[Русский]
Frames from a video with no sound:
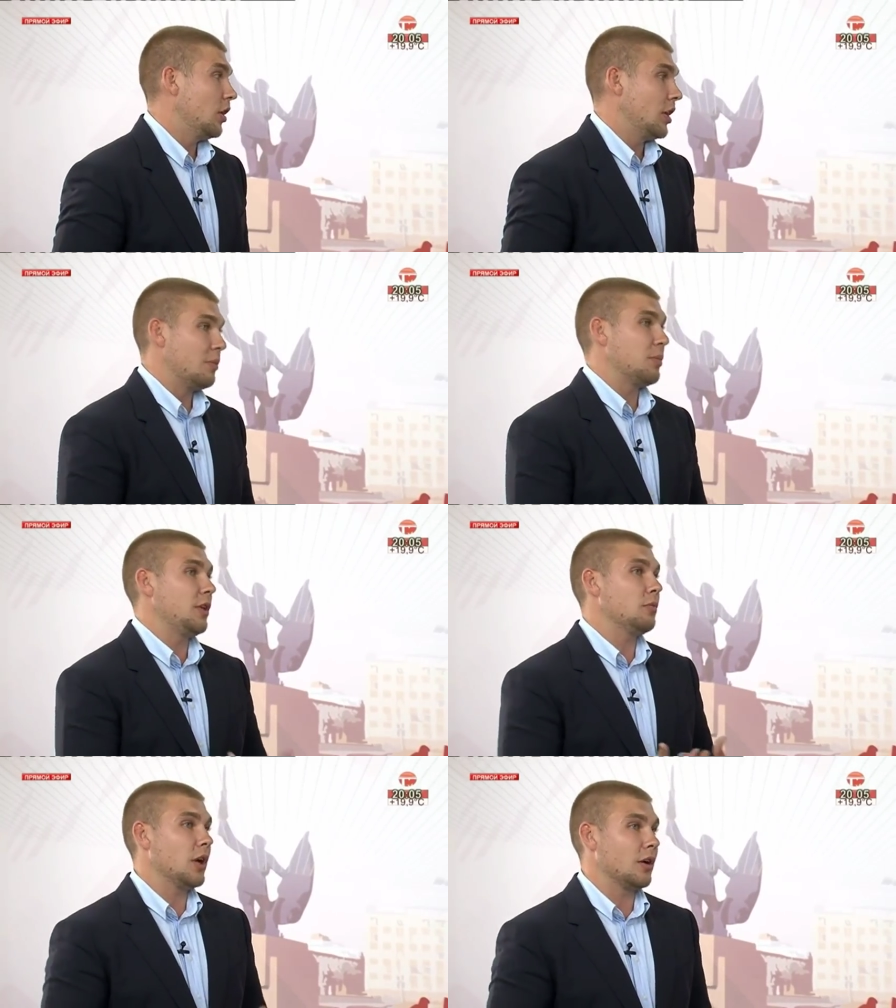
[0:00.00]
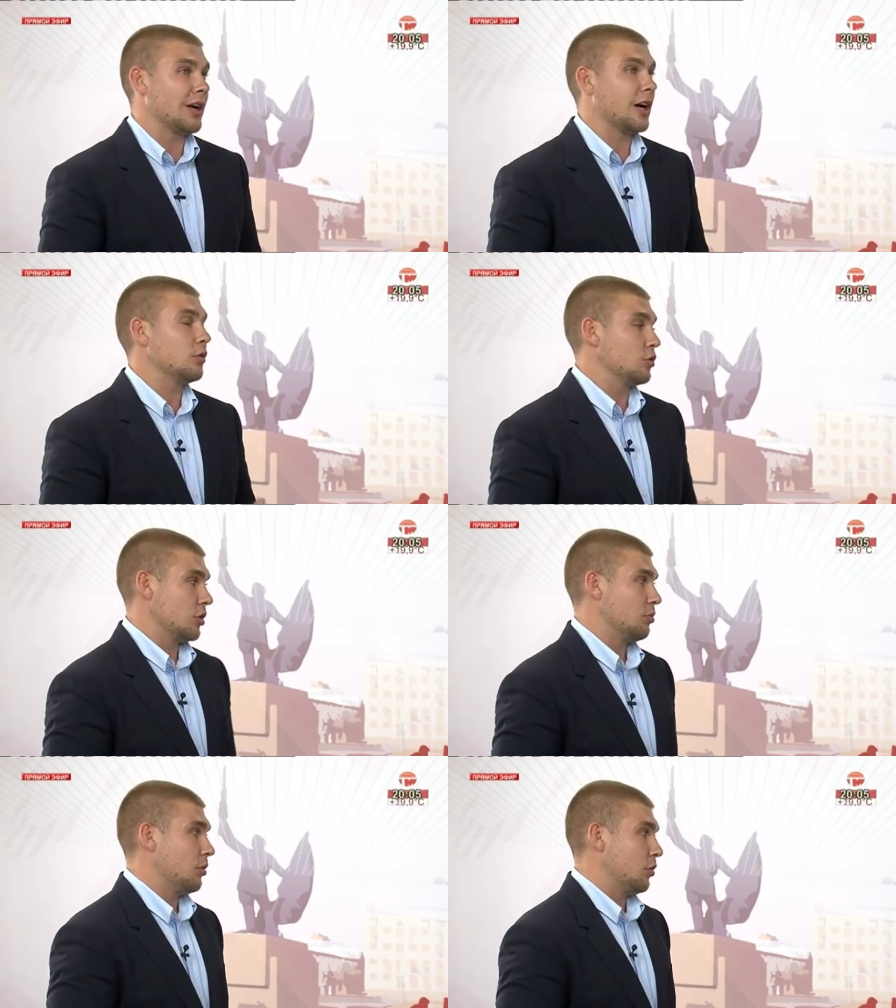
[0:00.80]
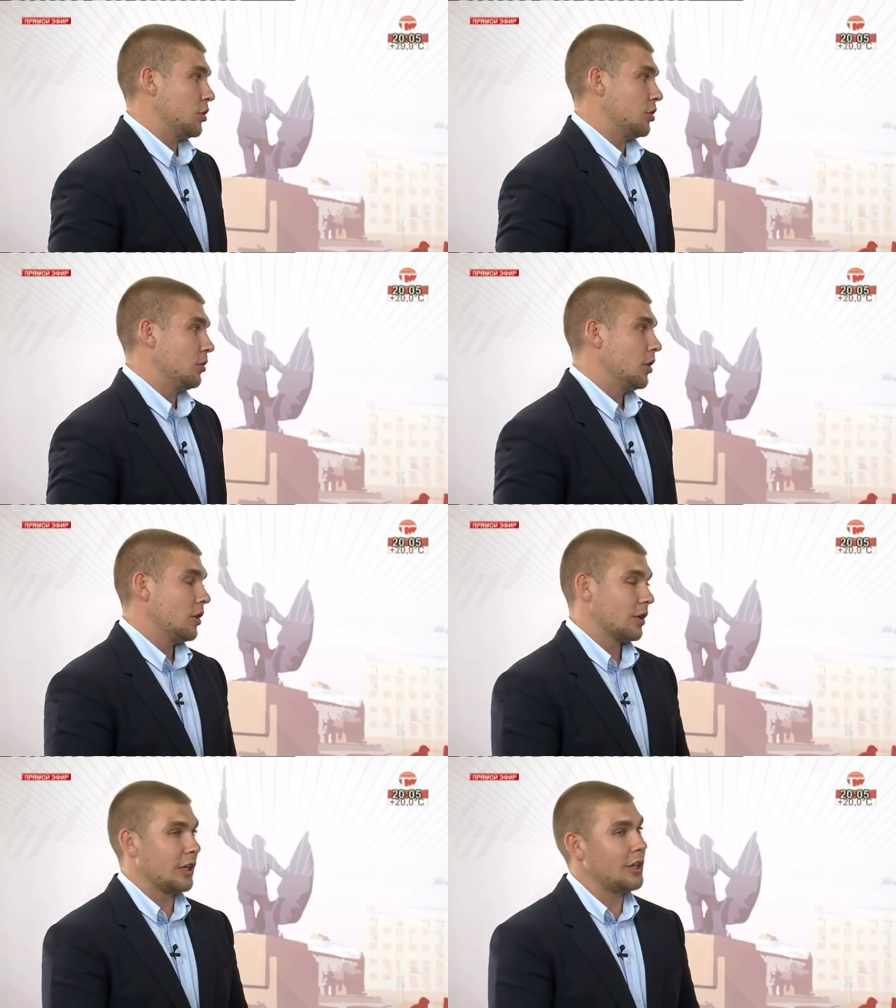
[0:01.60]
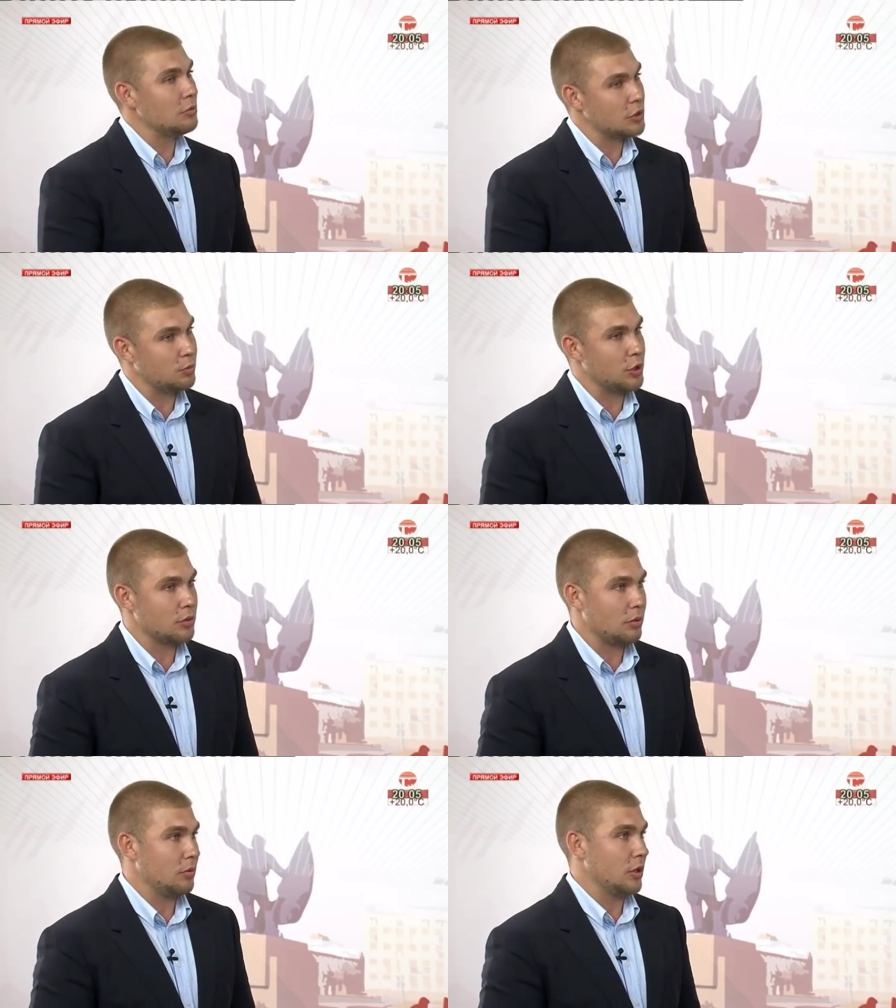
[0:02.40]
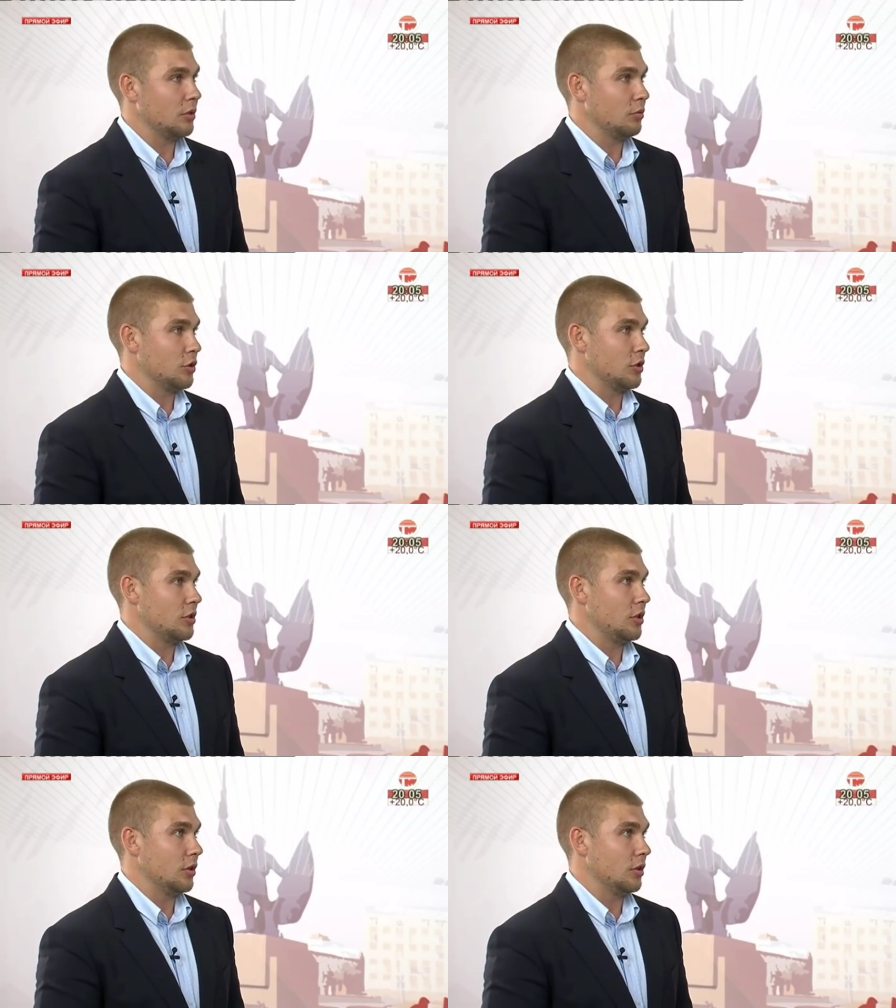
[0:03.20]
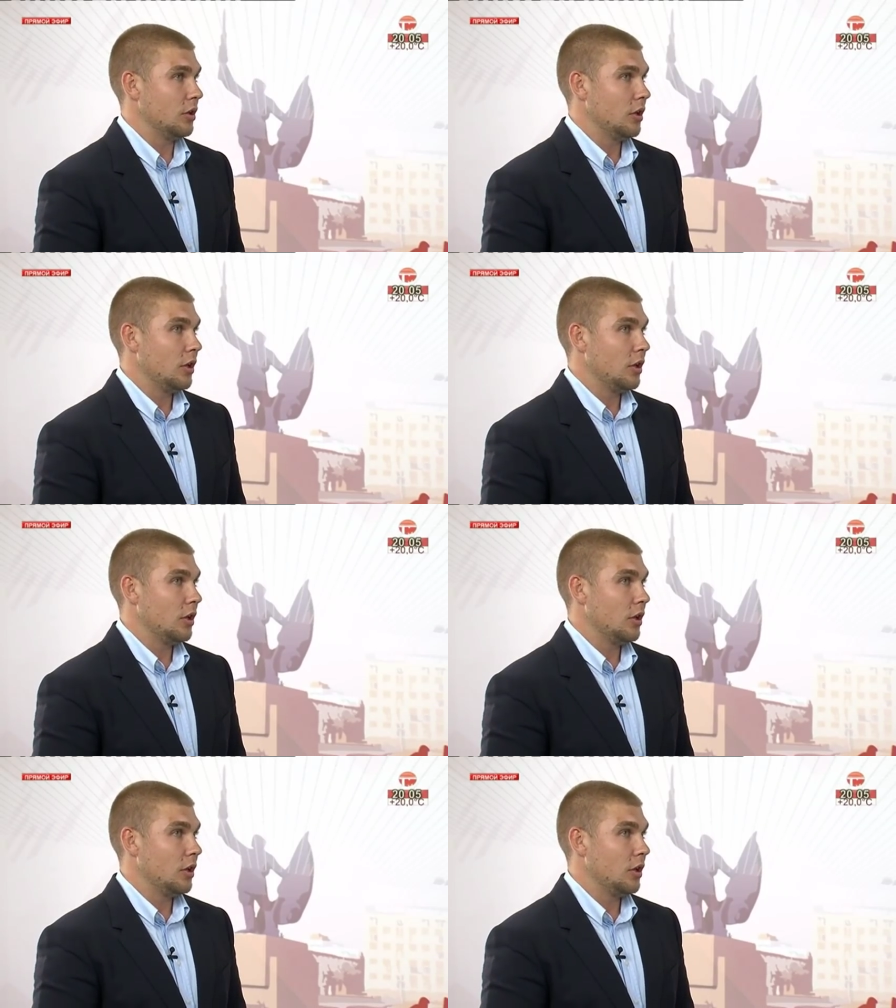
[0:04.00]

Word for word: Я понимаю, как нужно помочь им, какими способами это можно сделать.